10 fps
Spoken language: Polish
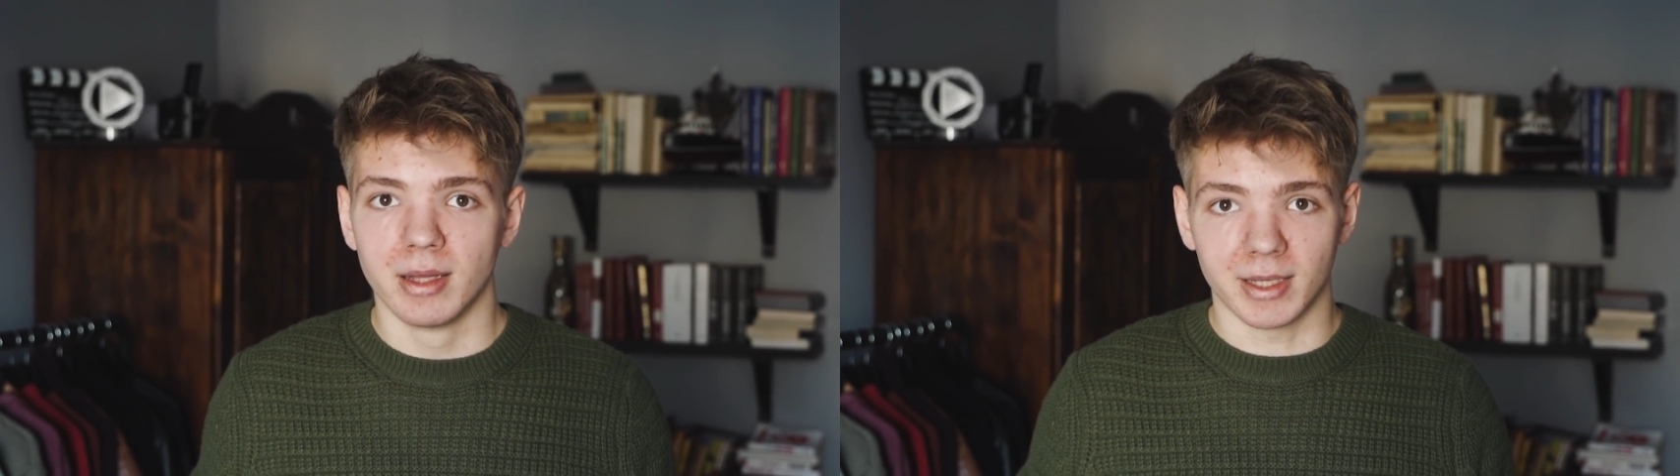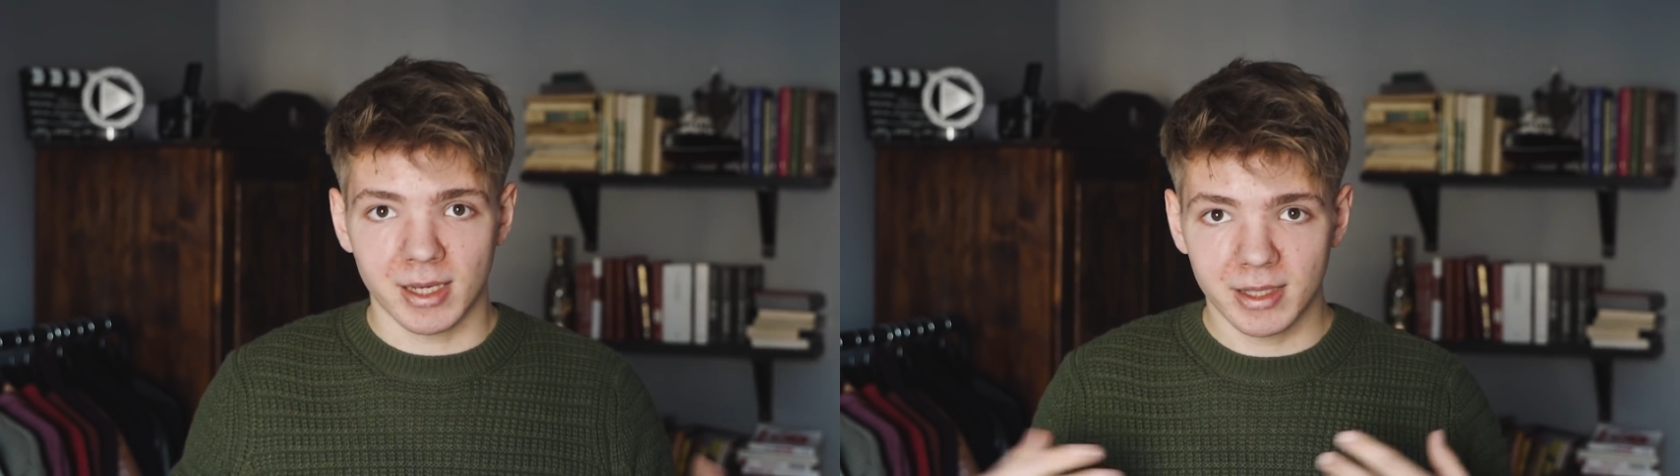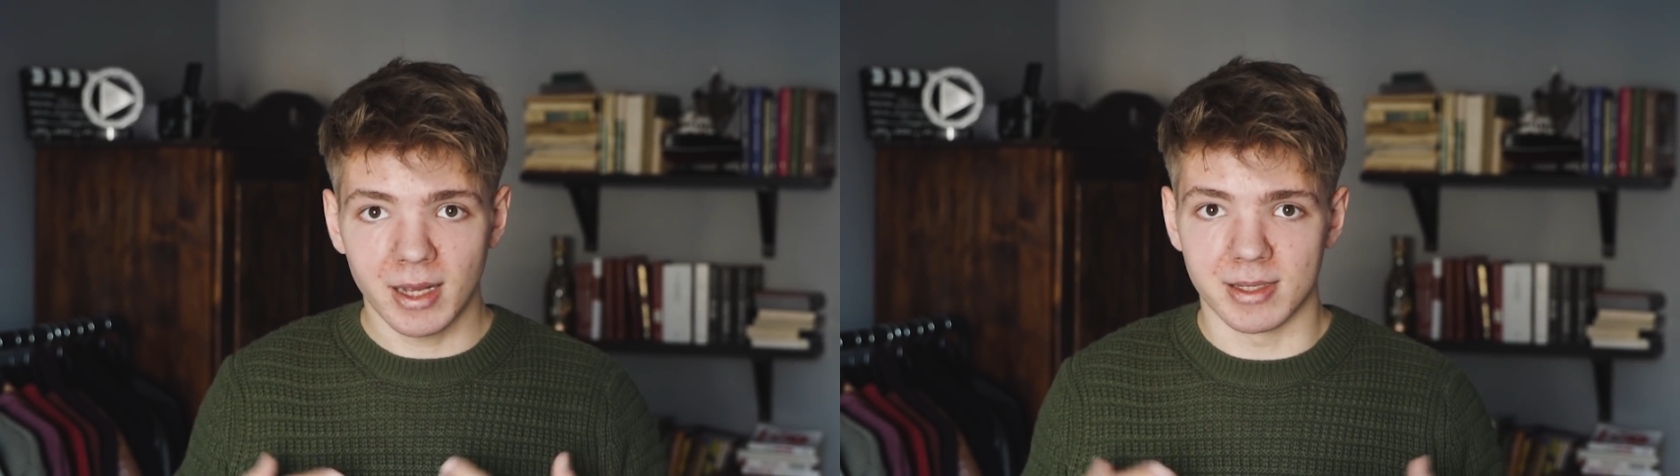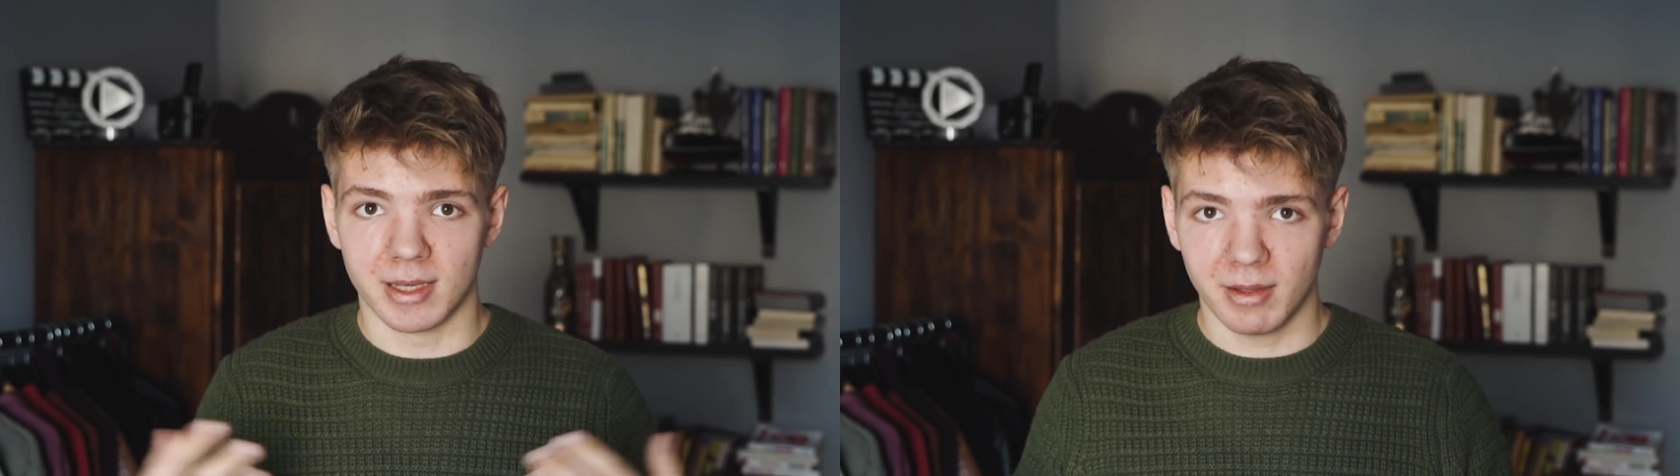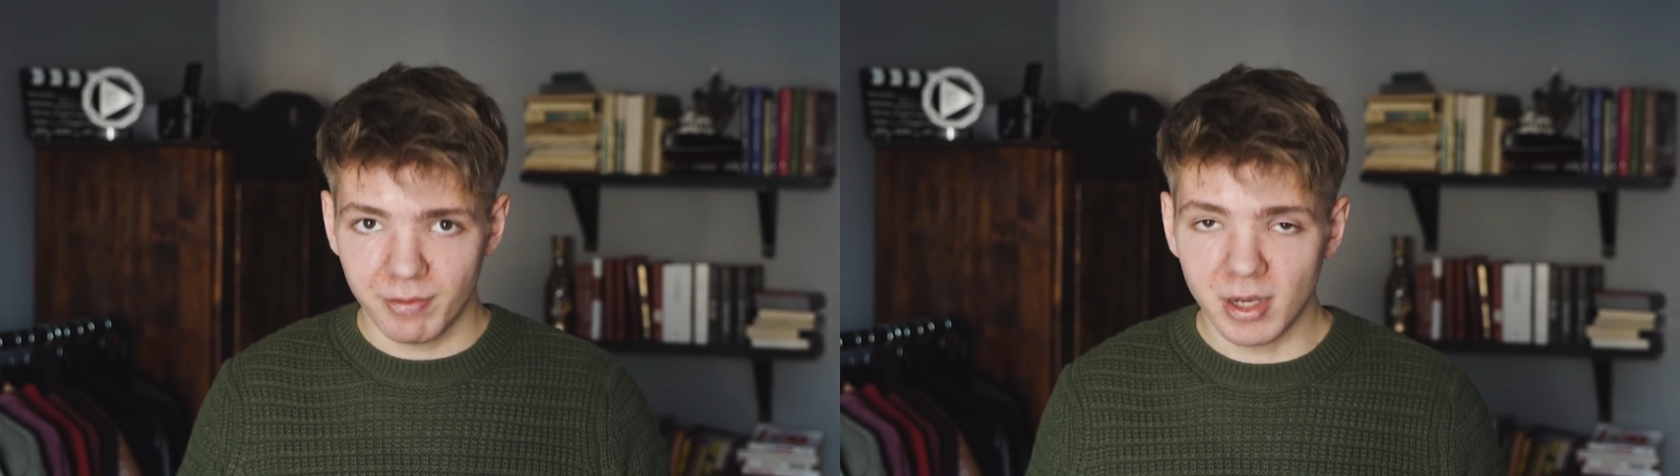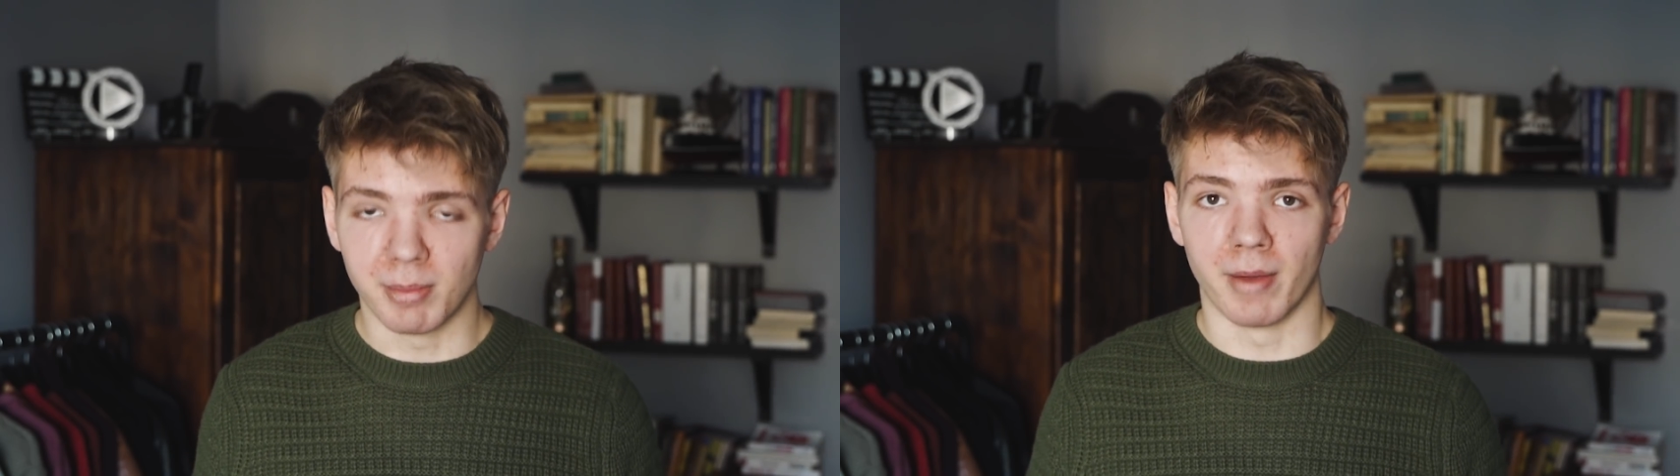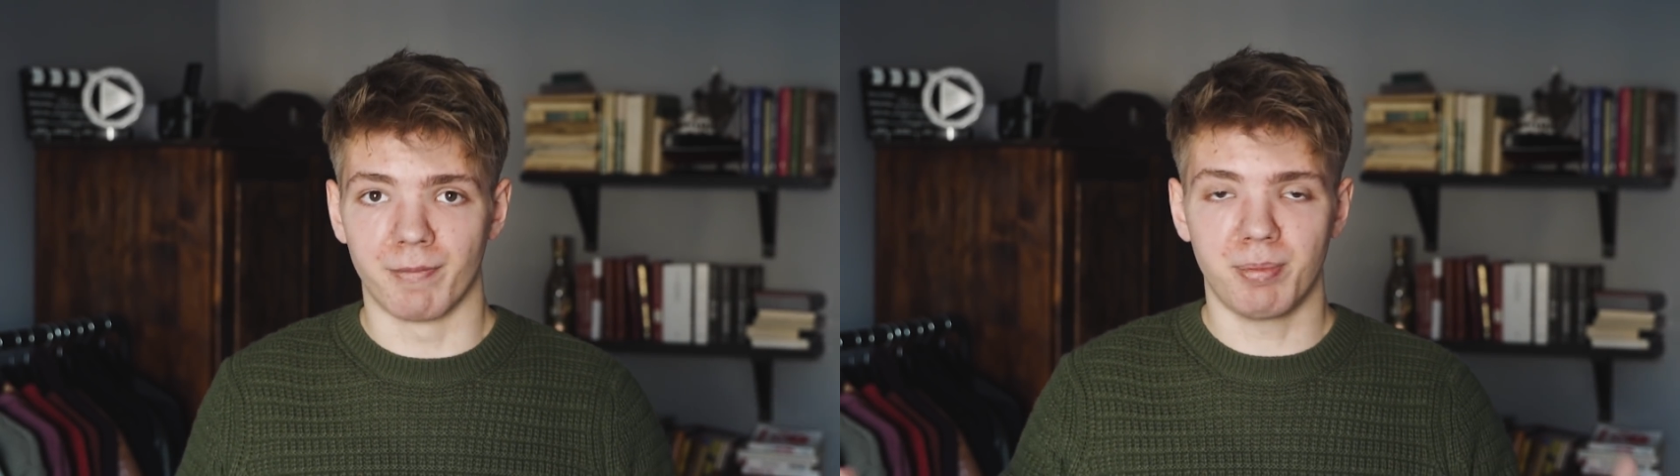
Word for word: Tak jak teraz na tym filmie.